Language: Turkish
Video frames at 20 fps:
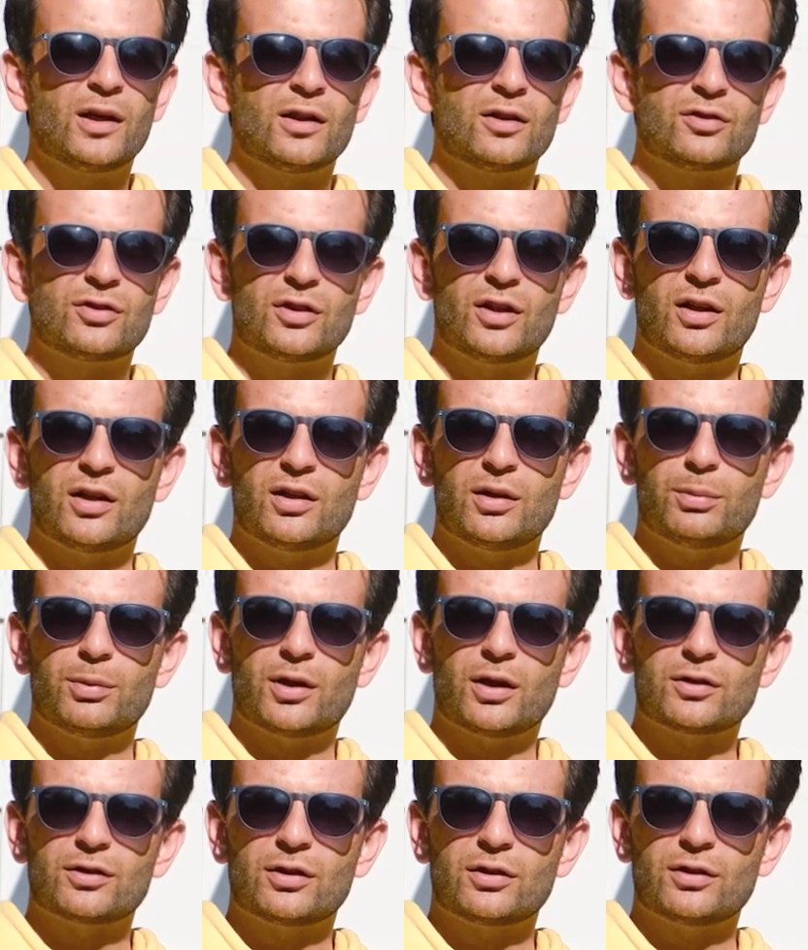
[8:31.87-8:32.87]
sigarayı
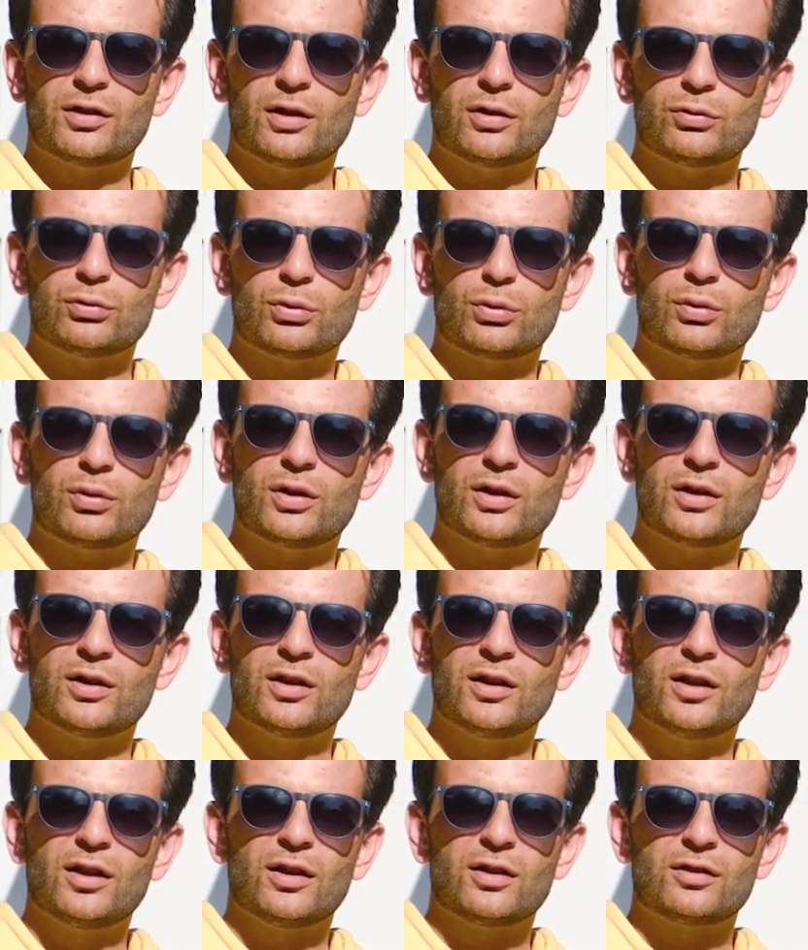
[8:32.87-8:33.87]
bıraktıktan sonra
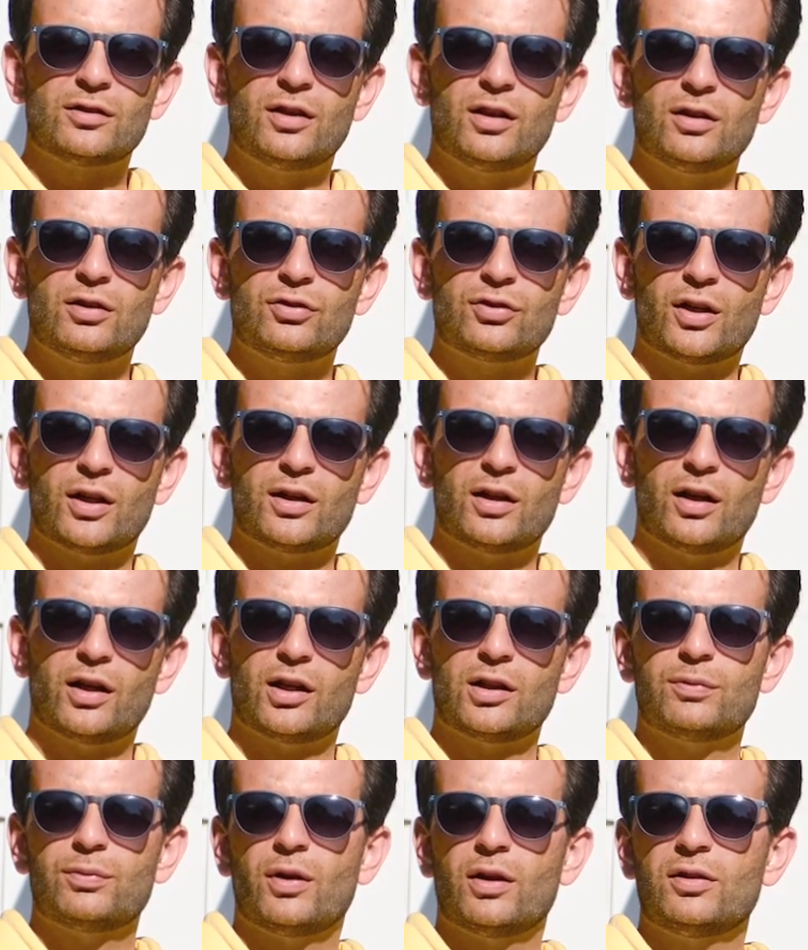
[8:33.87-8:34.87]
değişen
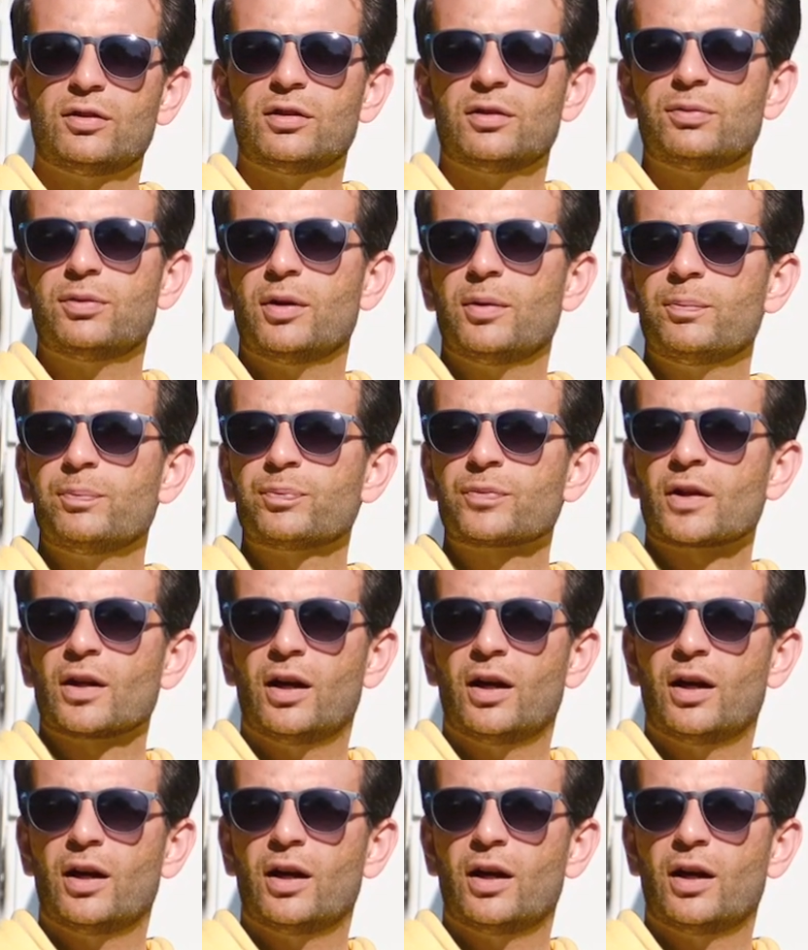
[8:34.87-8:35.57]
hayat felsefem,